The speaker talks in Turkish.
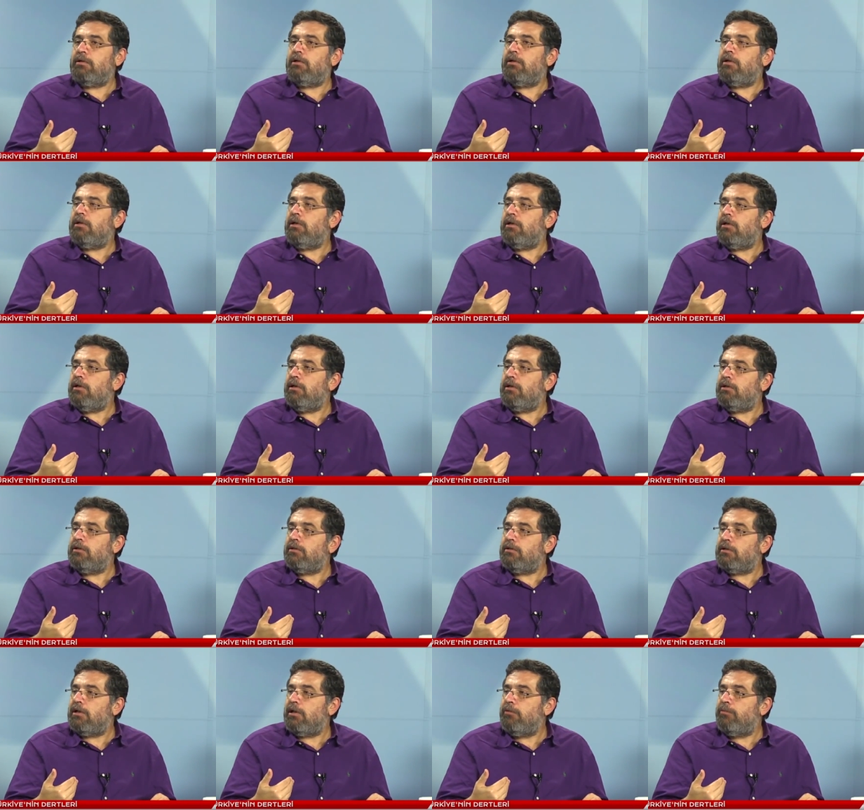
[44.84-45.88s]
e,
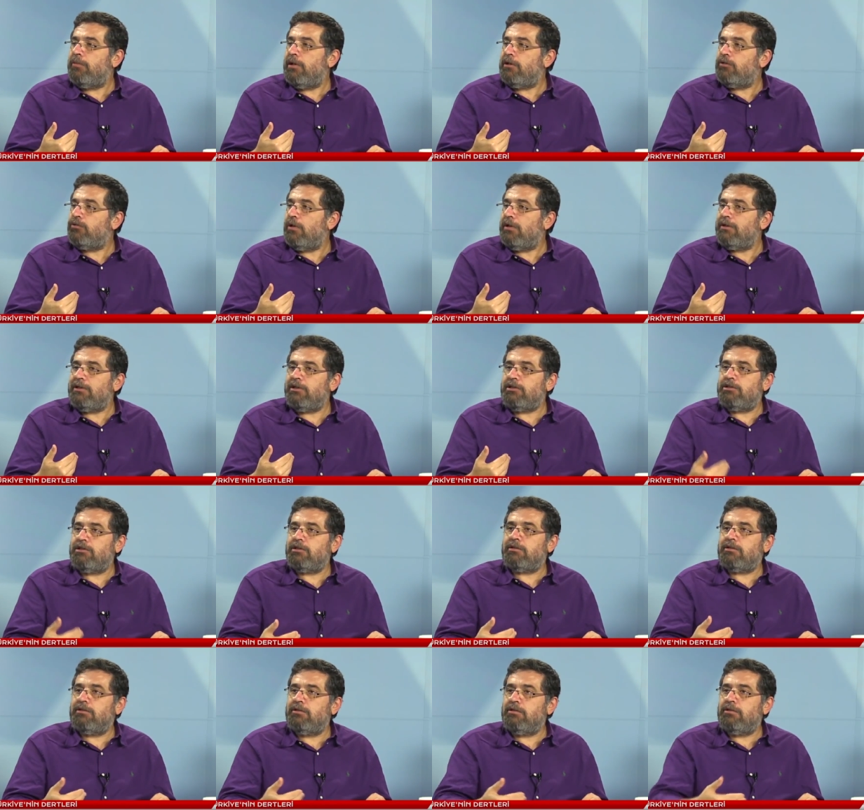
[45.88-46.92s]
Tayyip Erdoğan'la
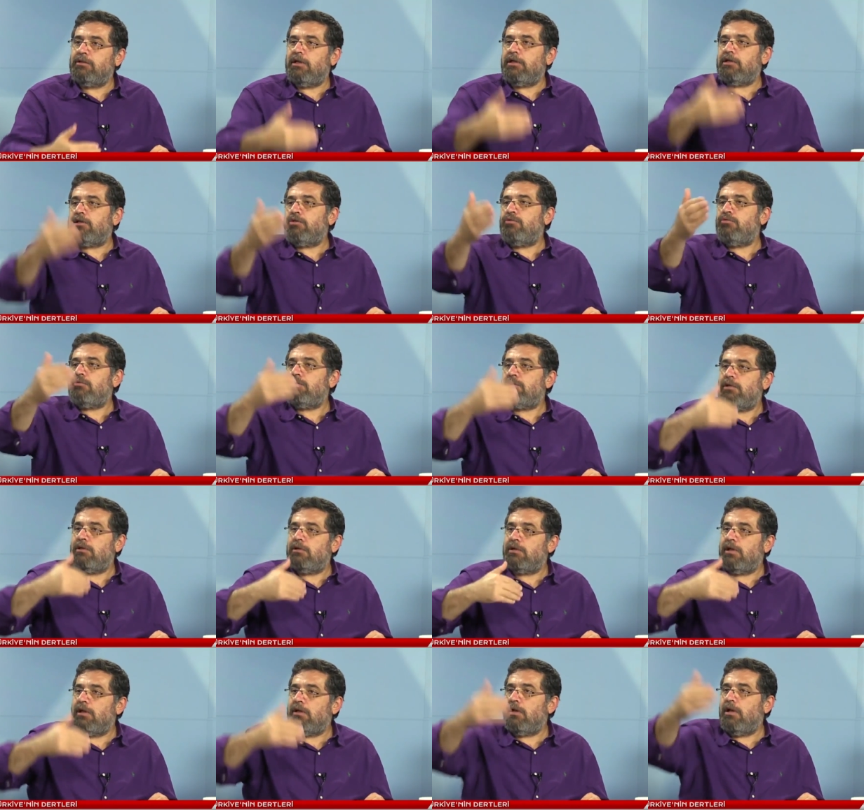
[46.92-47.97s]
çıktığında 200
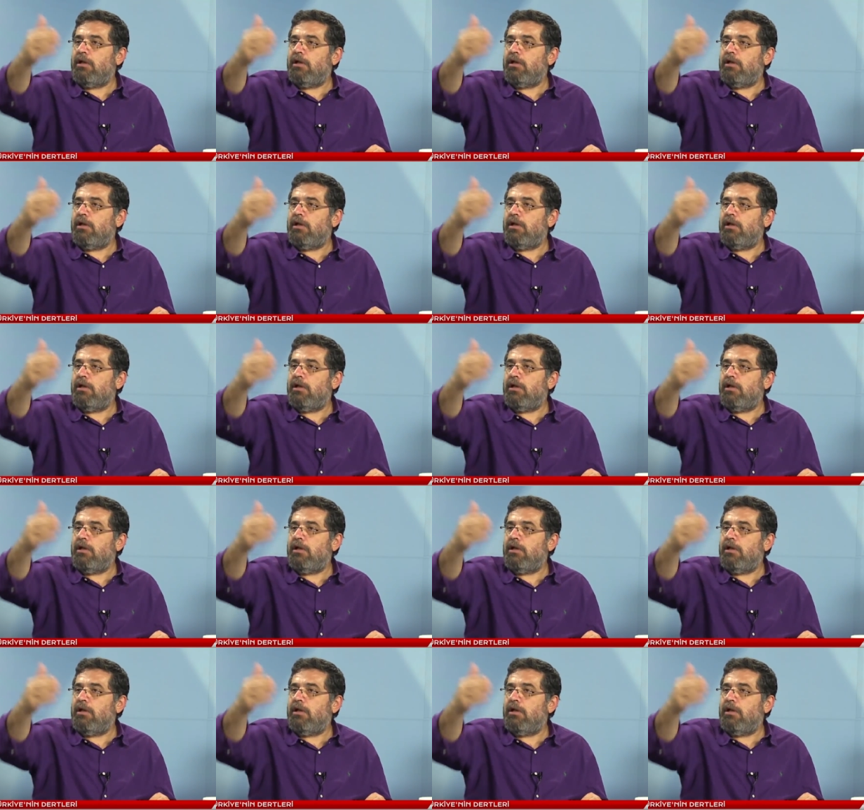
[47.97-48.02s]
yıldan,